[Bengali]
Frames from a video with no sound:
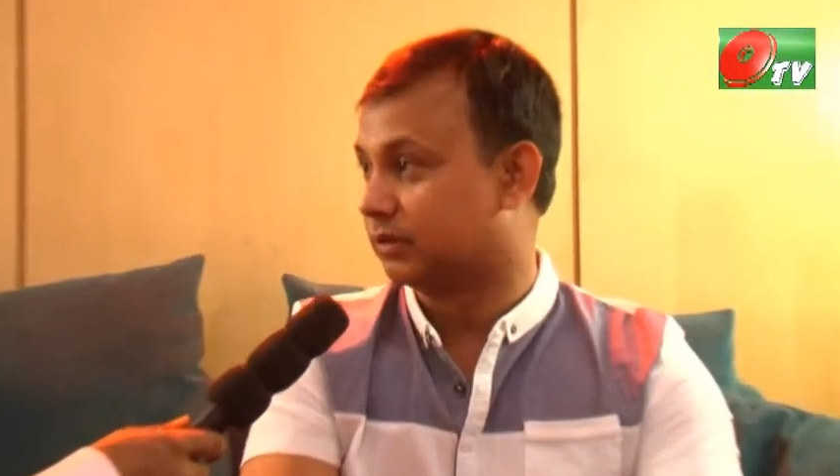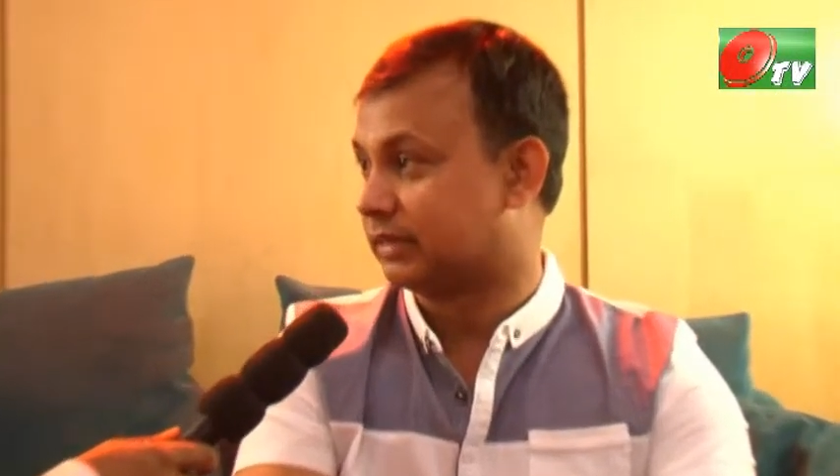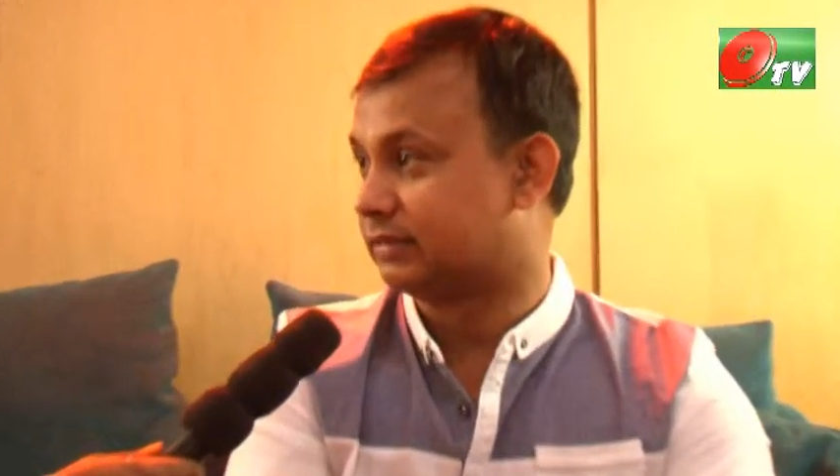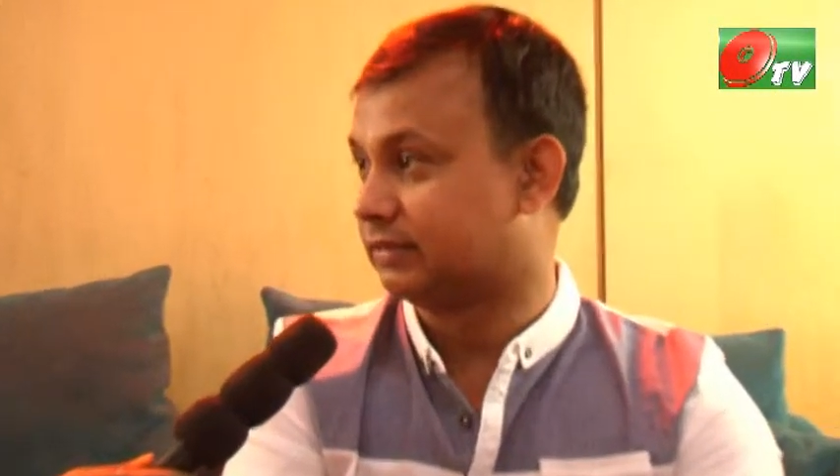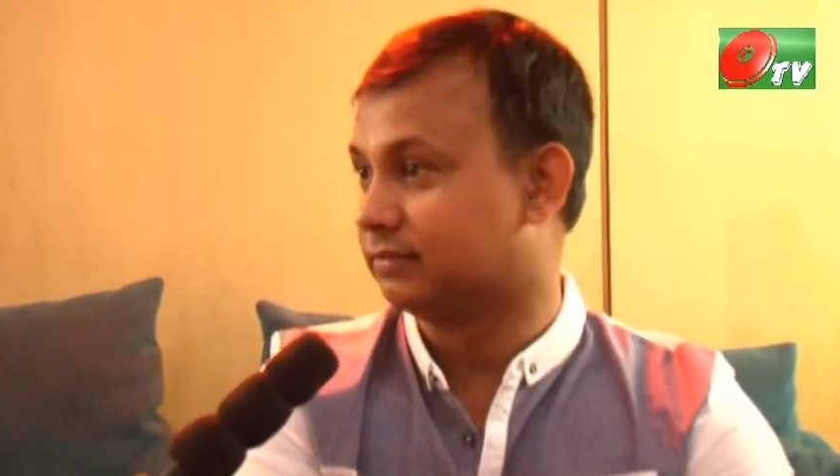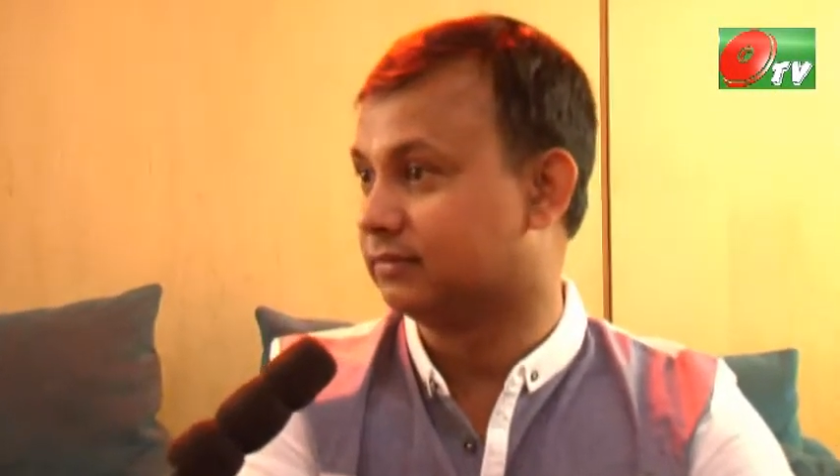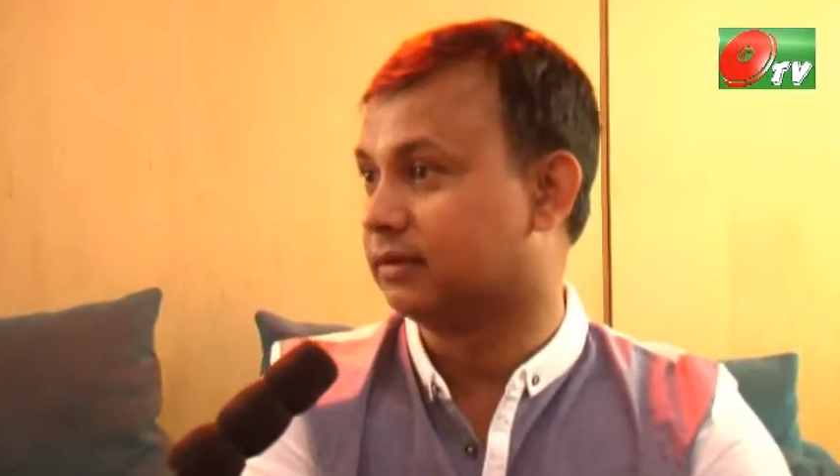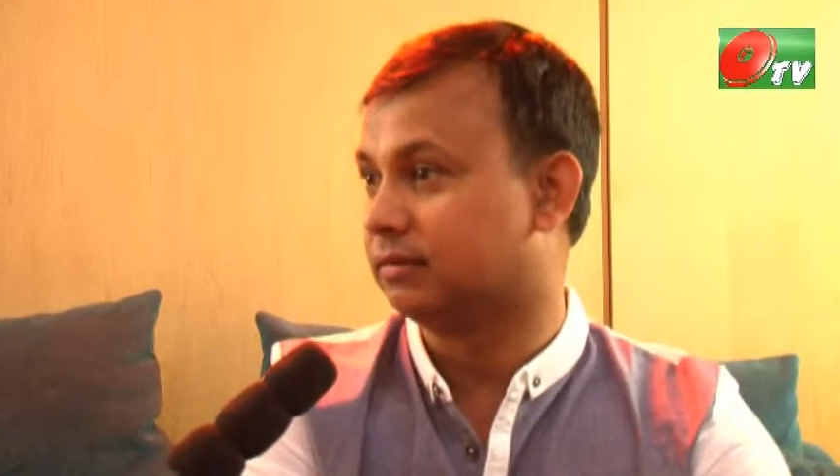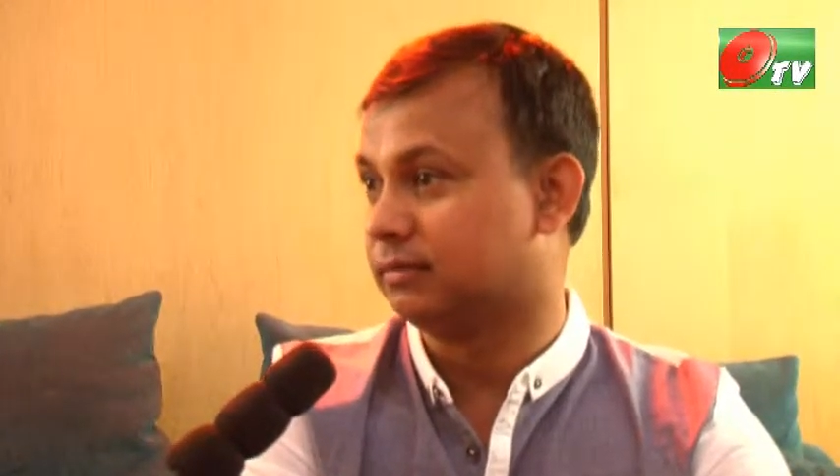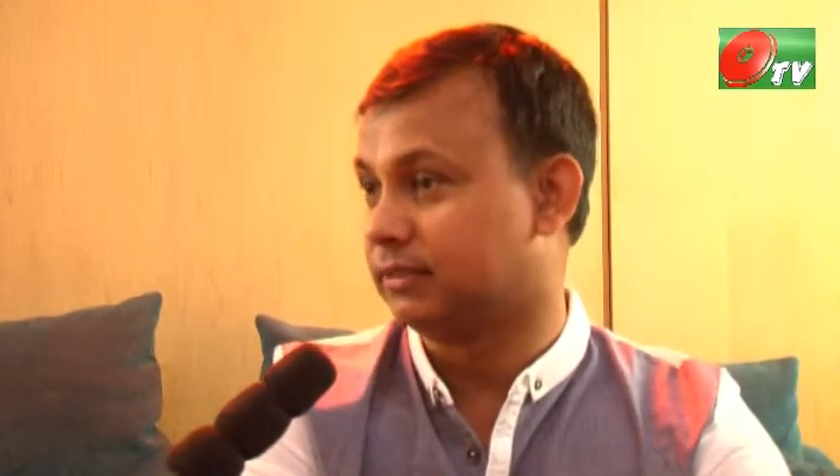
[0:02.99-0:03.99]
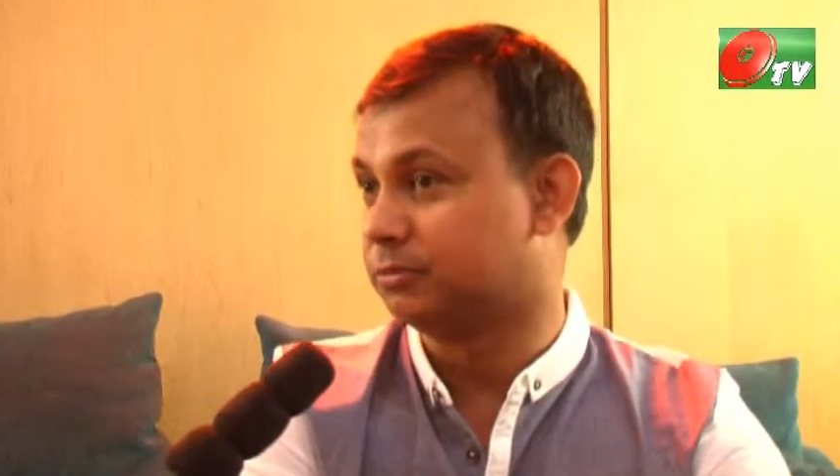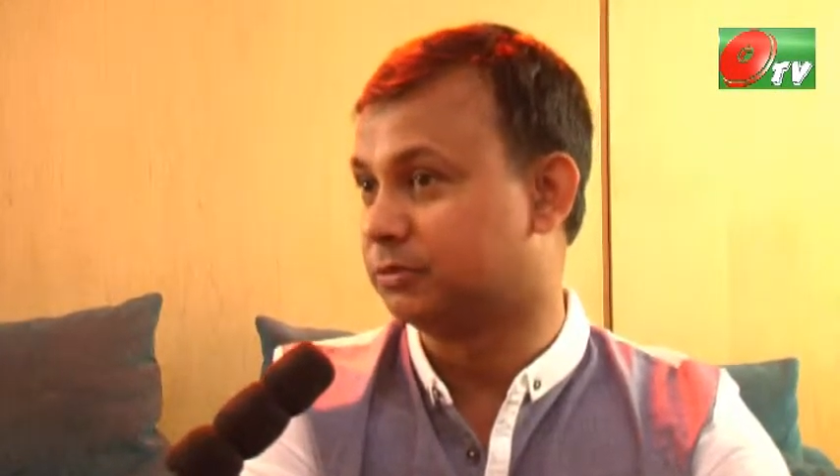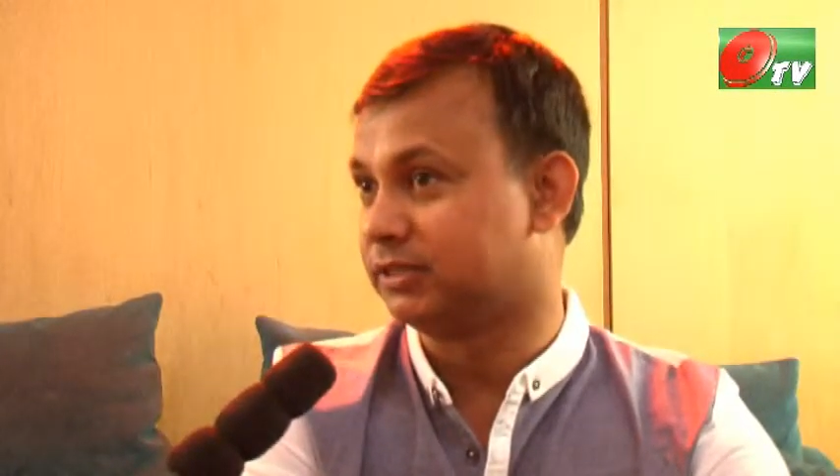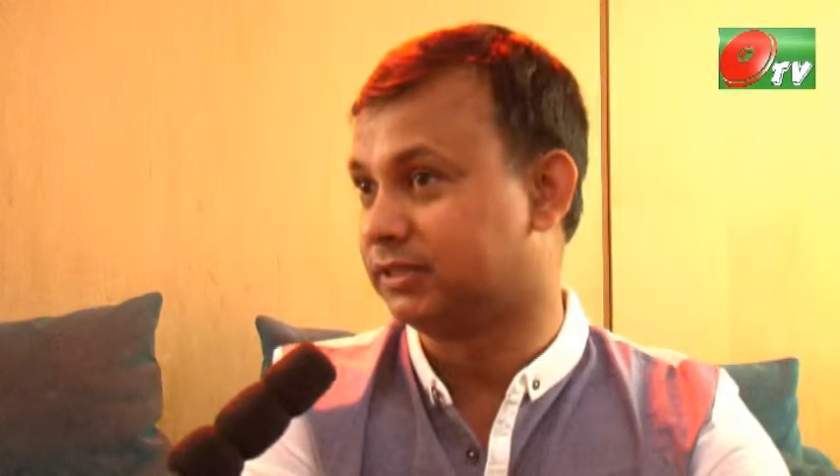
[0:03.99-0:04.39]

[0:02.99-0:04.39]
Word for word: রাজধানী লিসবনে